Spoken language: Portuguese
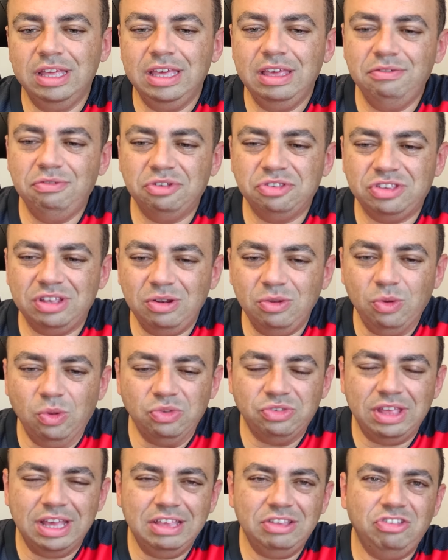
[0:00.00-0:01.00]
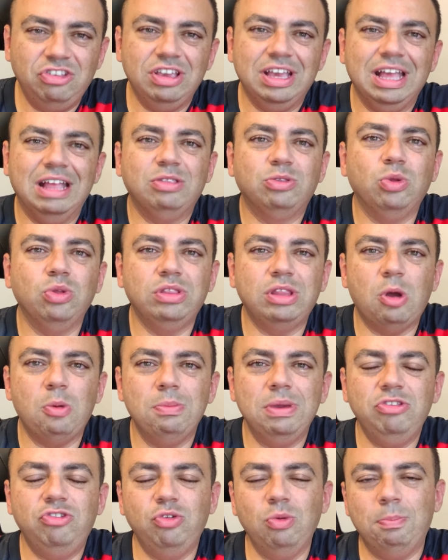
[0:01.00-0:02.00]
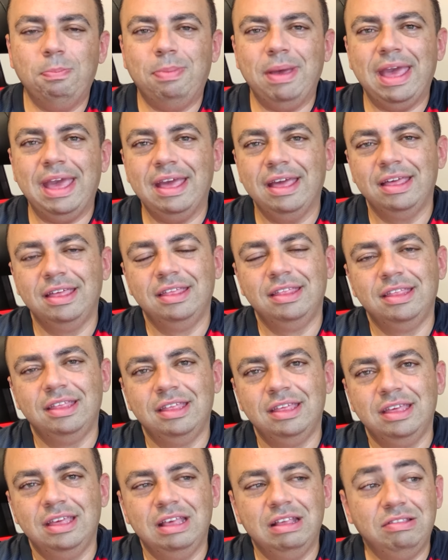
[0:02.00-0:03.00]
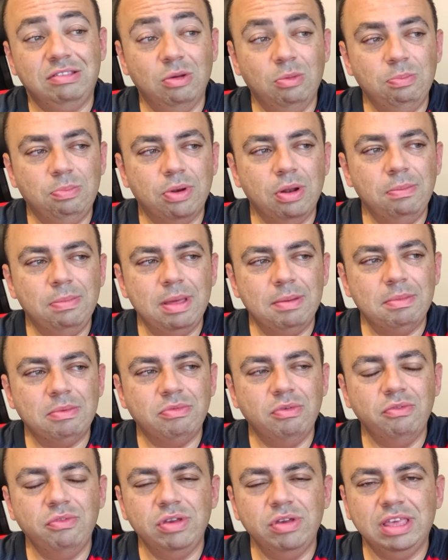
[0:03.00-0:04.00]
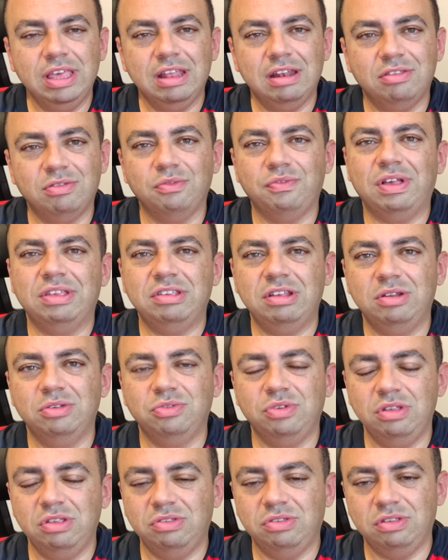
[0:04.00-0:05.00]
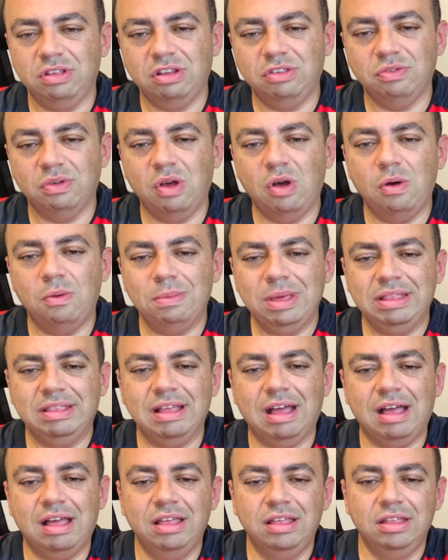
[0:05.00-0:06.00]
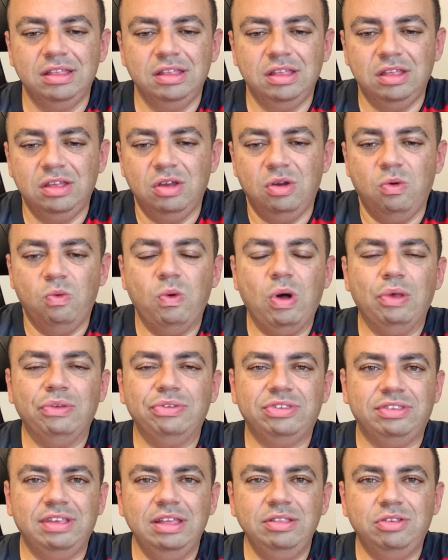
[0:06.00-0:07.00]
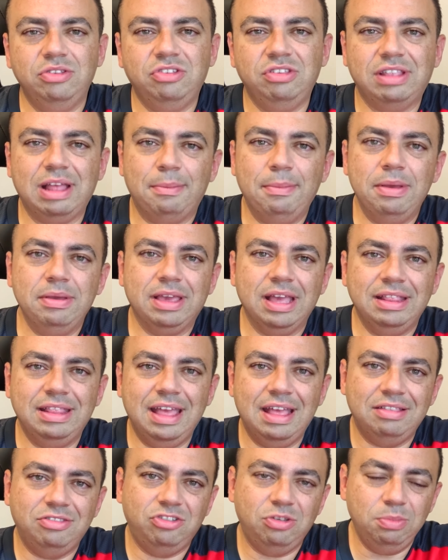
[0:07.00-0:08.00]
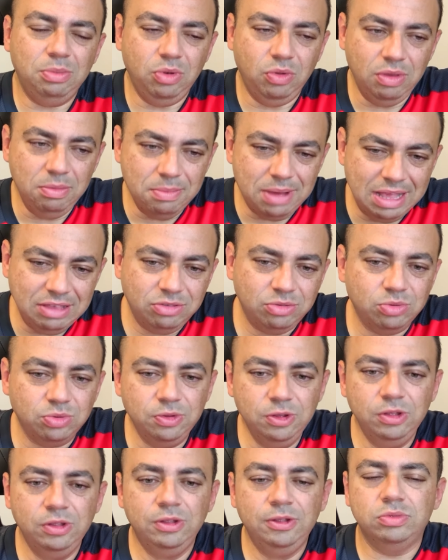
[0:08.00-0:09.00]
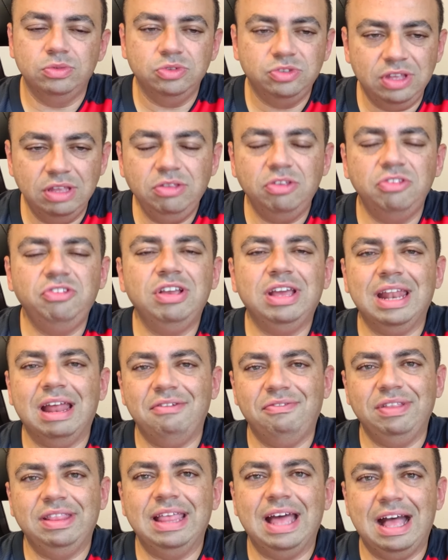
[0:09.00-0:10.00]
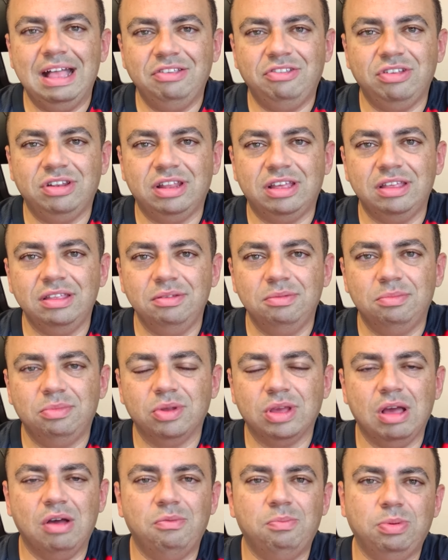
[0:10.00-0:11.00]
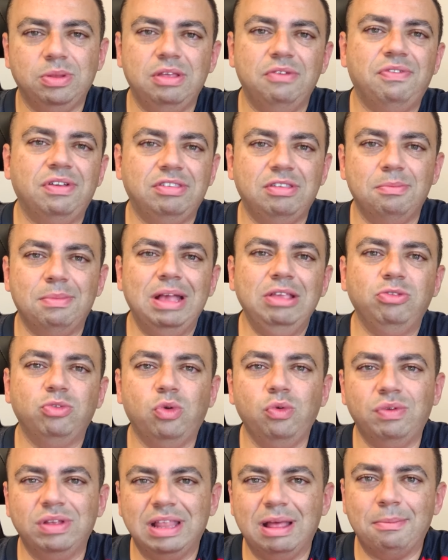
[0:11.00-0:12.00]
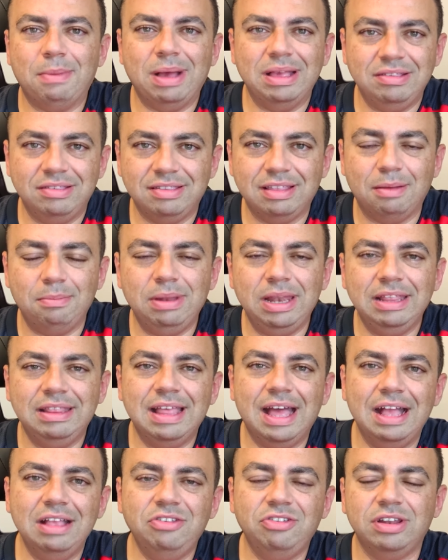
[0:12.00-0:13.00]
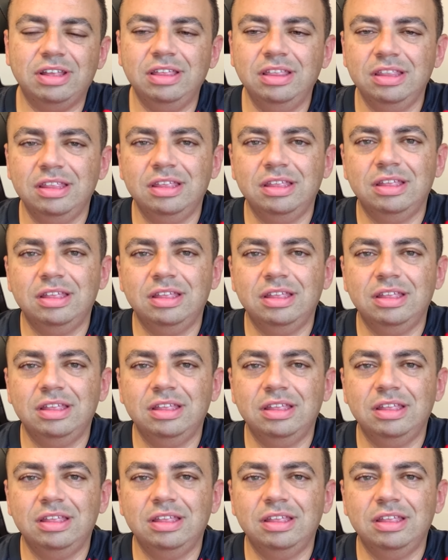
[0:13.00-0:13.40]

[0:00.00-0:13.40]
e você não consegue esticar totalmente o pé. Esse é um problema. Vamos ver o que eles vão fazer. Às vezes eles vão aumentar o alcento de tamanho, que a ideia é diminuir mais o, o de gravidade, né? O carro poder fazer mais curva, dar mais estabilidade, né?